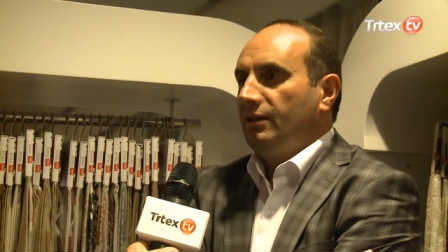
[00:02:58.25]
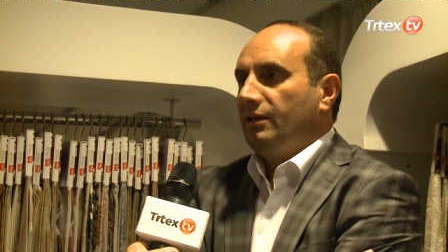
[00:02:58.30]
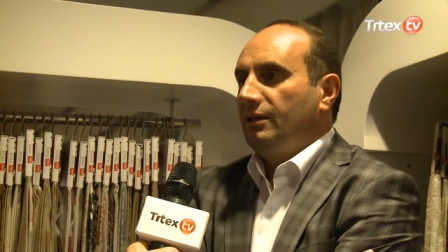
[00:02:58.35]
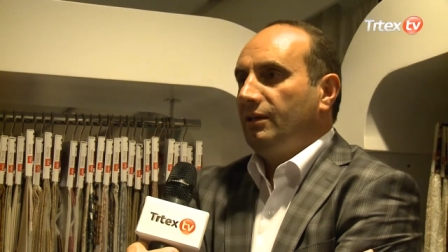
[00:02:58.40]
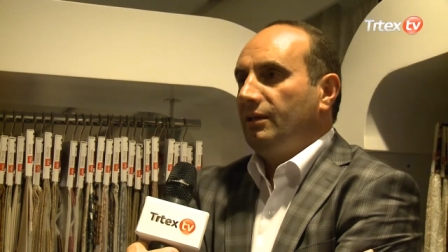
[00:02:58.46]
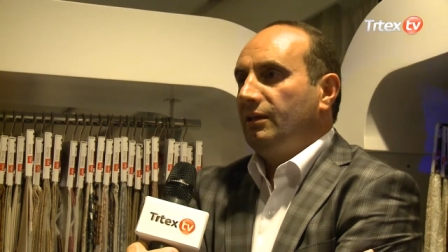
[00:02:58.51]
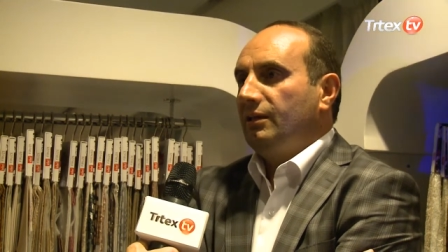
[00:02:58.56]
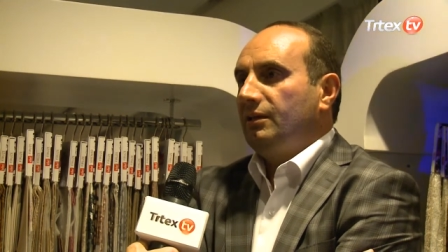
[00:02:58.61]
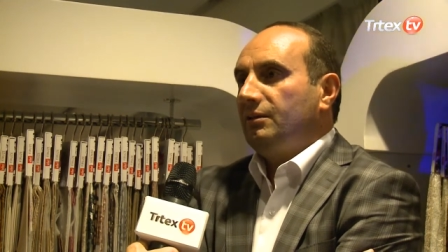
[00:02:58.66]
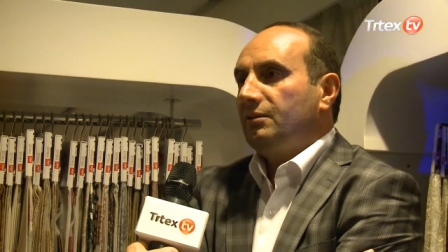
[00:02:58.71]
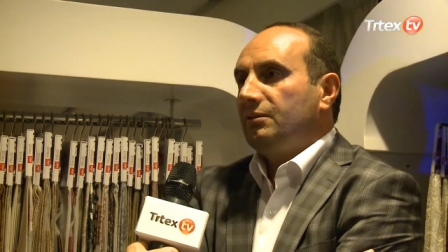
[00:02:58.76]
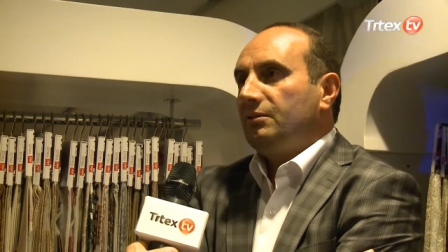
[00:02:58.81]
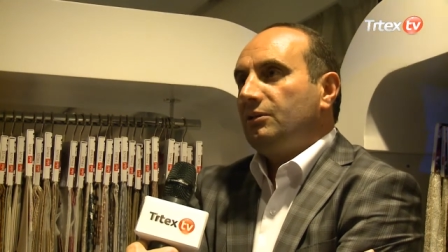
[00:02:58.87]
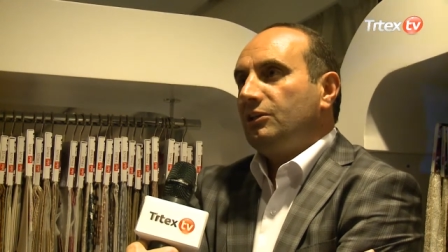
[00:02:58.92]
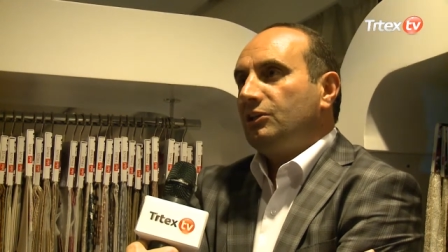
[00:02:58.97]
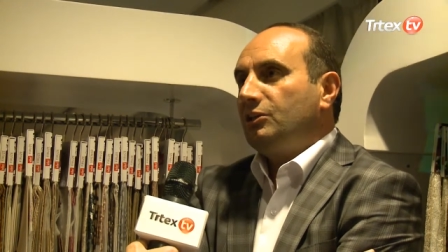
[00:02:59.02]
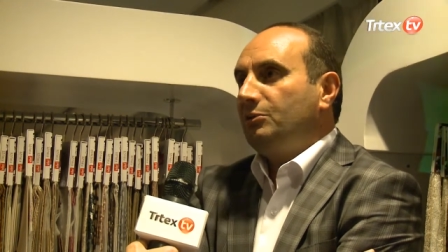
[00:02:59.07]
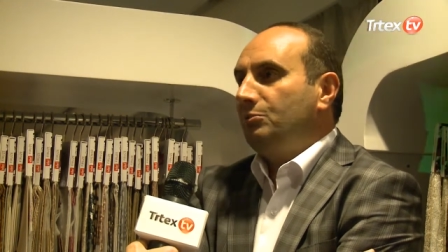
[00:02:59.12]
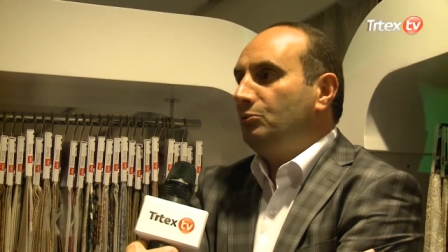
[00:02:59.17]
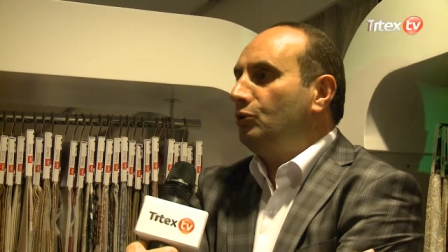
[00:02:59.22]
e,
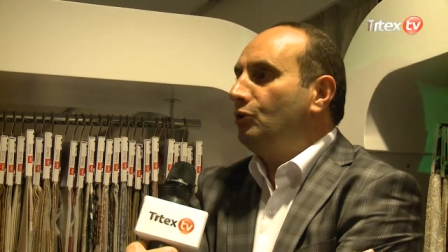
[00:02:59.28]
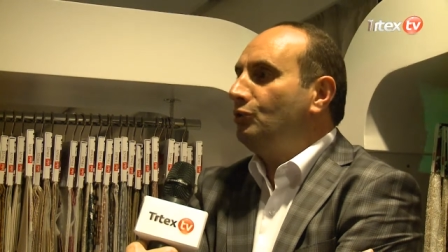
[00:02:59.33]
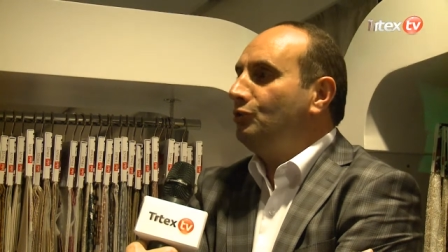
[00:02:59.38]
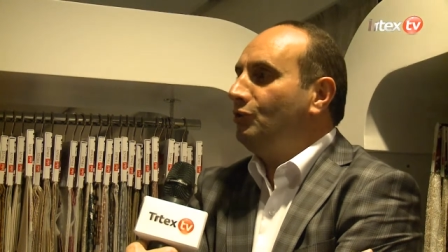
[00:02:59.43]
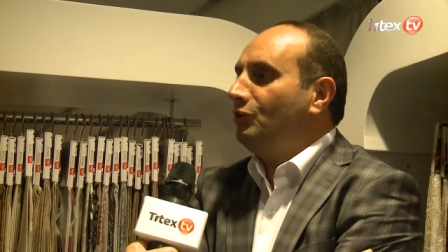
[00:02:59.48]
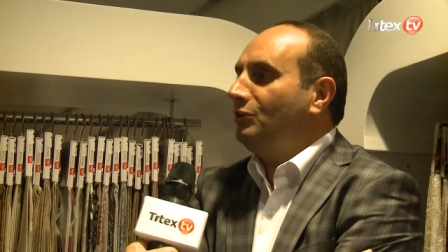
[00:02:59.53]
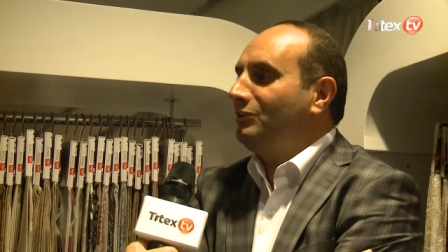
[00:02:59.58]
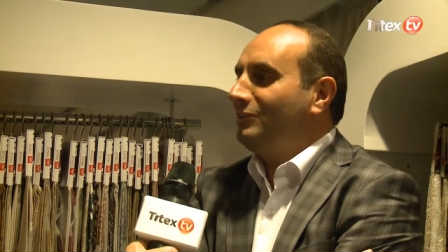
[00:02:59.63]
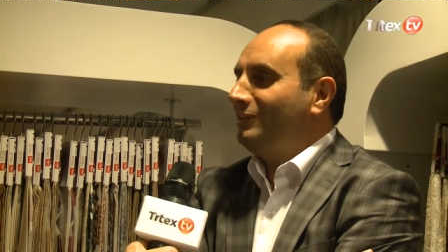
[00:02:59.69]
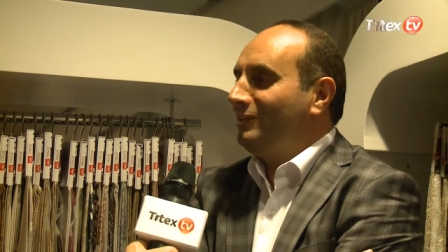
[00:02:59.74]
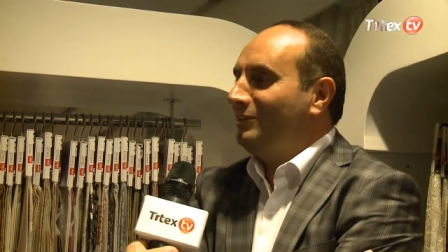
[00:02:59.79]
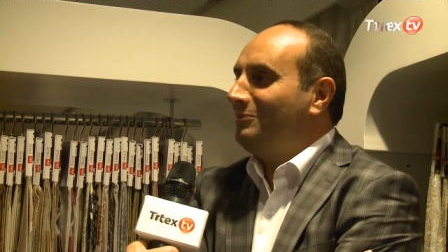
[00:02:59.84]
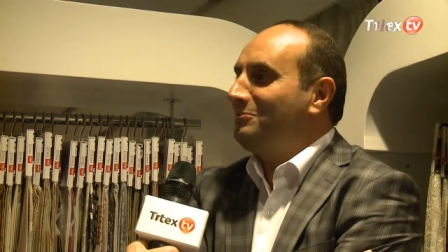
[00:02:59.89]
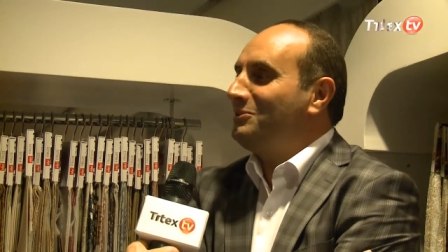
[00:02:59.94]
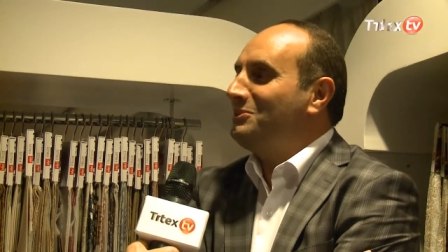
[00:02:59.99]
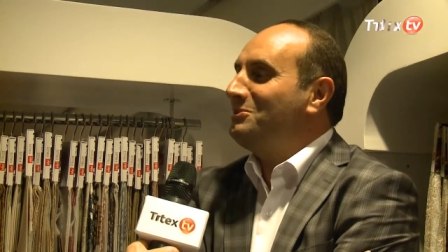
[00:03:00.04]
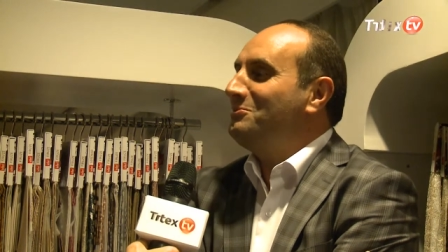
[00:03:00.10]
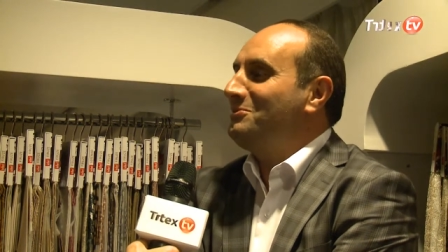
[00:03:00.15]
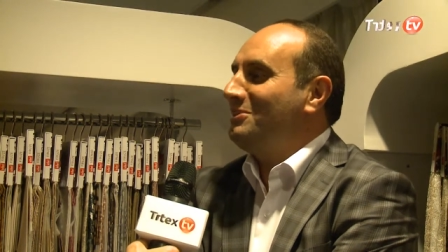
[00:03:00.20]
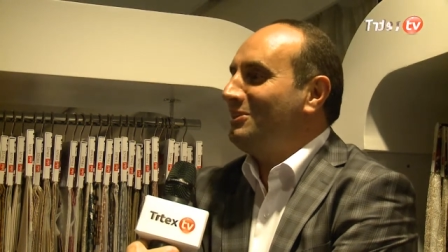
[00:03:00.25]
2014 yılı
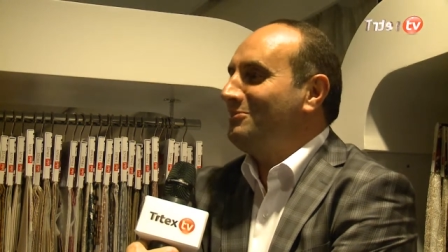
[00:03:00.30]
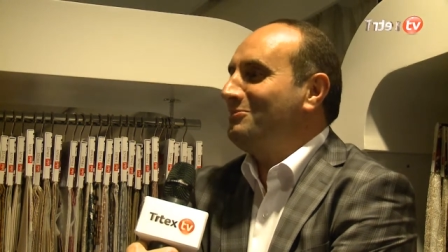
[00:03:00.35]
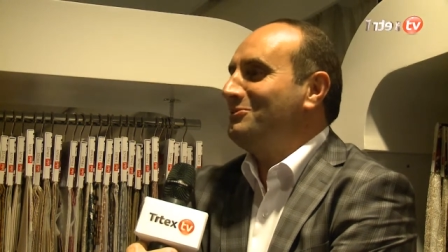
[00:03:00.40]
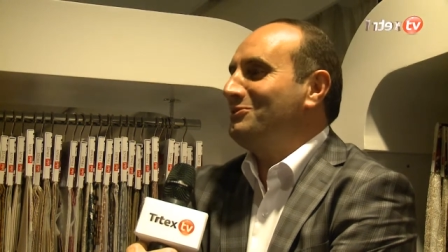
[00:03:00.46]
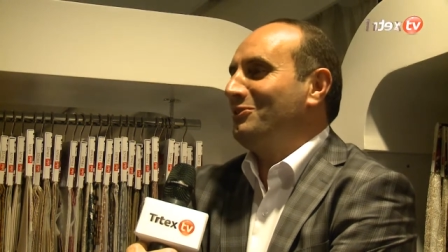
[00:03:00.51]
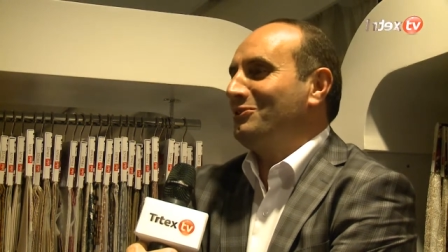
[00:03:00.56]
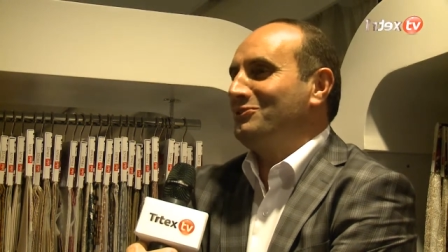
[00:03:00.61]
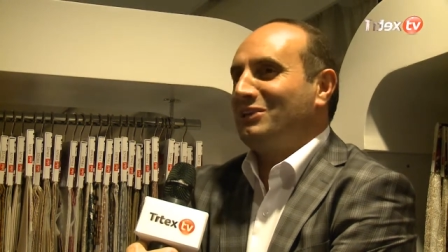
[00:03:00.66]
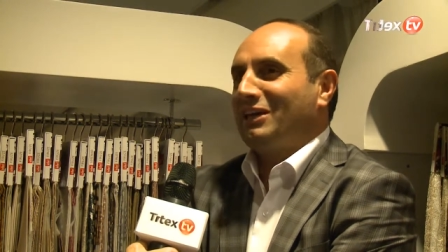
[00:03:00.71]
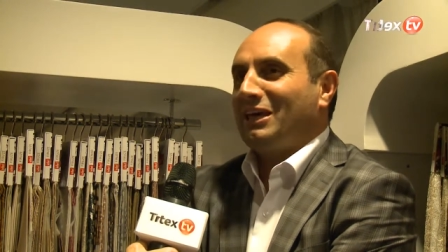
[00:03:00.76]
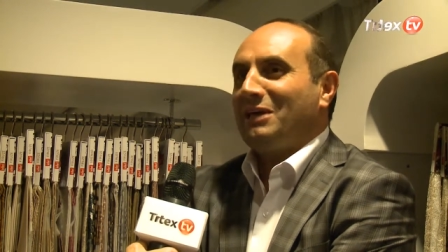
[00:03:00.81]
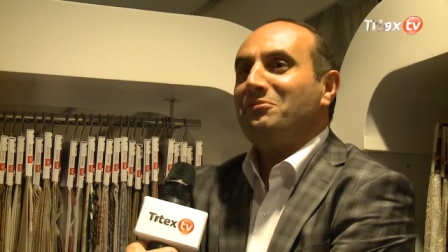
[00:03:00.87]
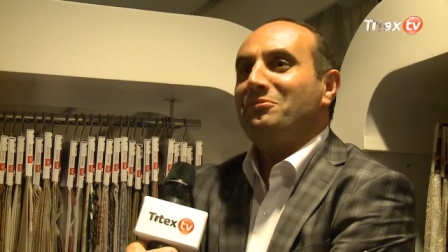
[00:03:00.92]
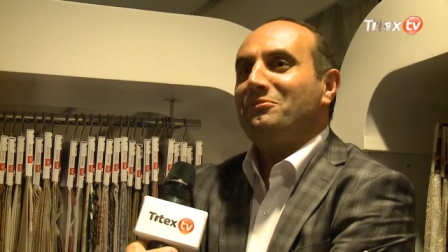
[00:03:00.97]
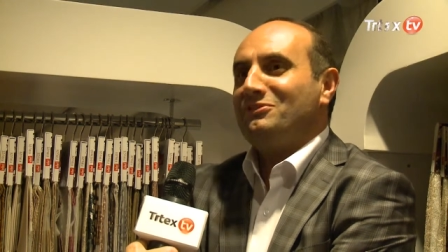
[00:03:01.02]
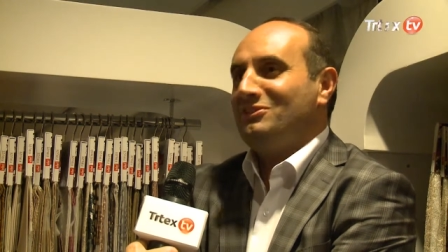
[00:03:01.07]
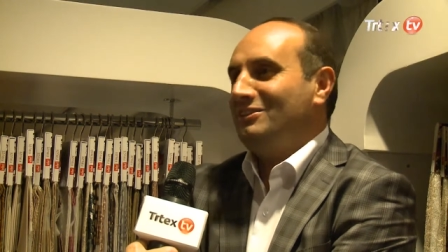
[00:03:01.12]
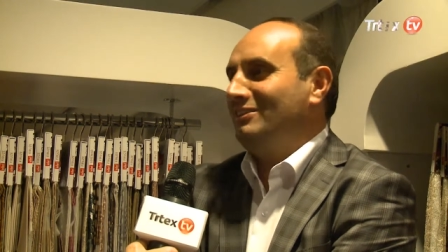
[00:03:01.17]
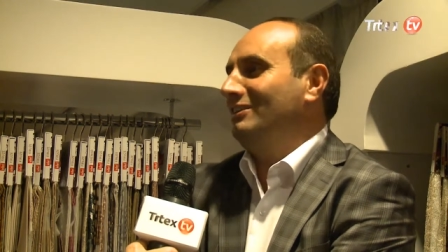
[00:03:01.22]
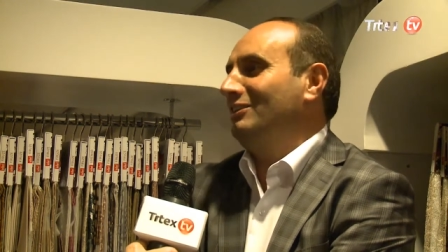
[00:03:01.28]
bizim yılımız olacak.
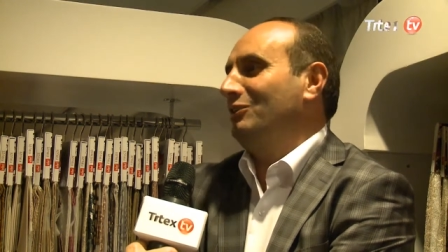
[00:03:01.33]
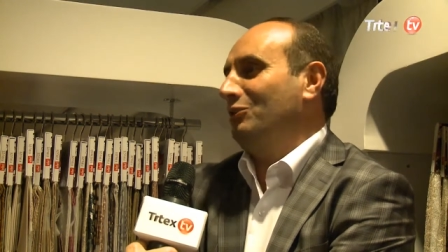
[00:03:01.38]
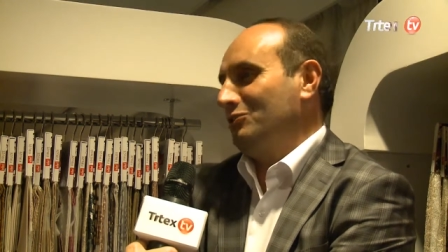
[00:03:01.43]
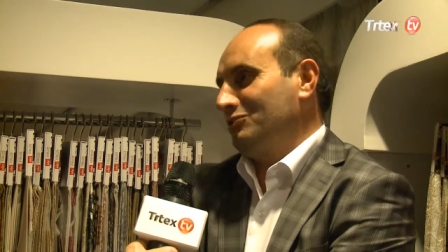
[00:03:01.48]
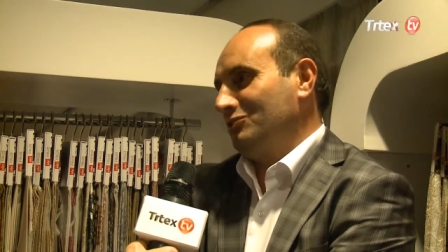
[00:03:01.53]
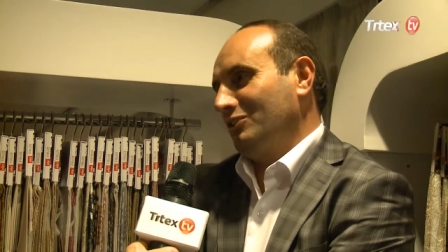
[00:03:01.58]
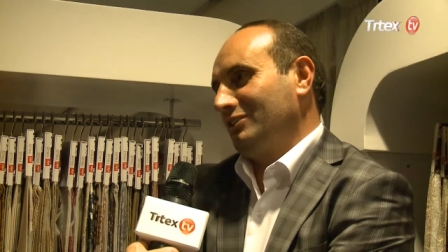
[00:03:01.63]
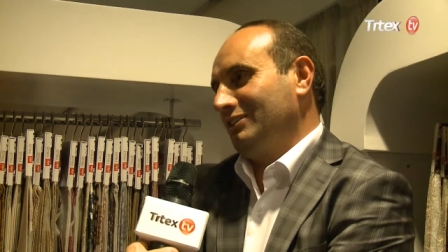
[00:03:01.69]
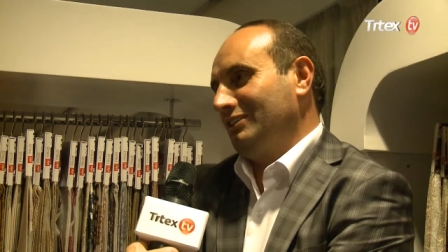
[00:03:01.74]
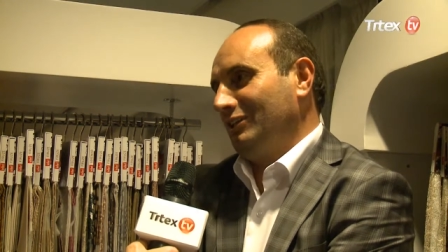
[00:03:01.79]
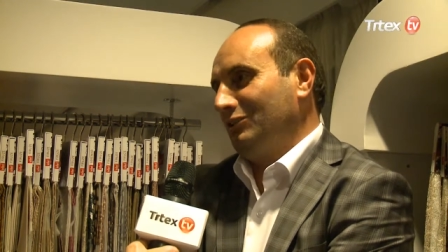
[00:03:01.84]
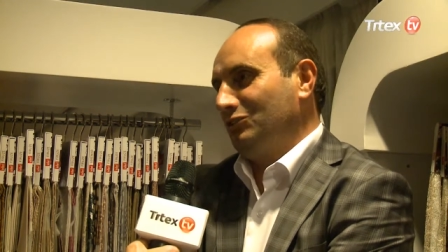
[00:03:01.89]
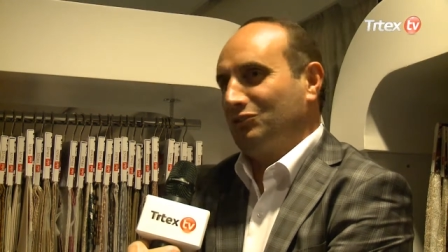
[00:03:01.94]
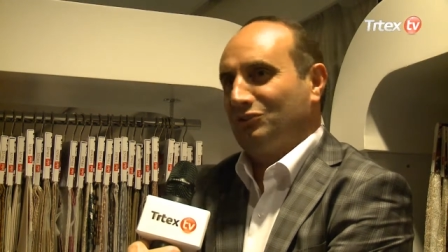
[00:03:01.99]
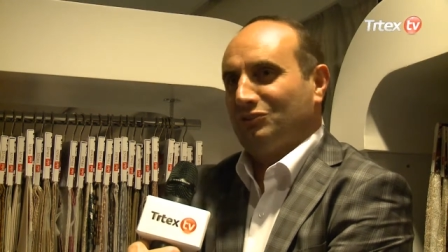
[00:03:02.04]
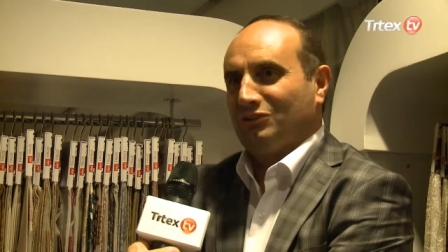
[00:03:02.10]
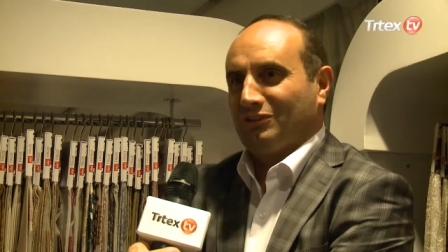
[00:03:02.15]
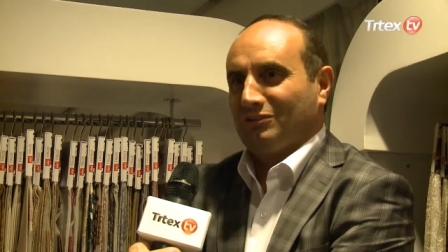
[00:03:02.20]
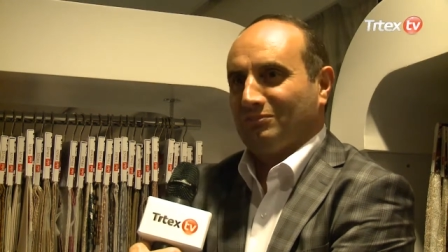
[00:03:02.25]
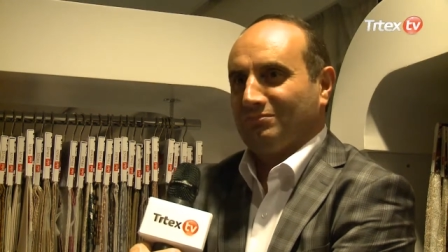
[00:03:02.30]
Hepimizin yılı olacak diye
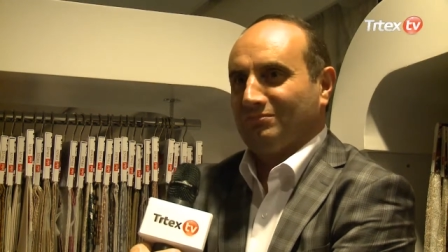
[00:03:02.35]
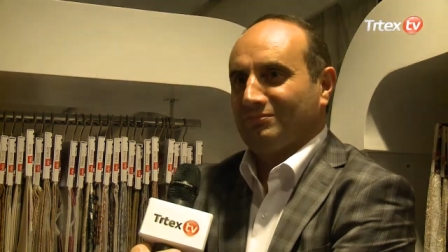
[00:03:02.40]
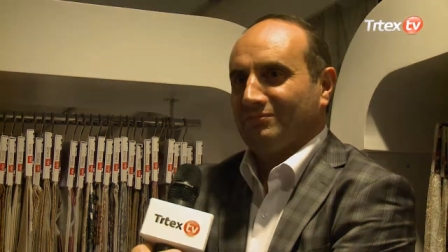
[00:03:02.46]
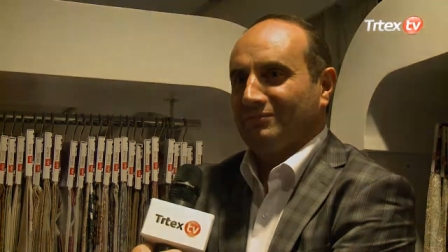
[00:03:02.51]
düşünüyorum.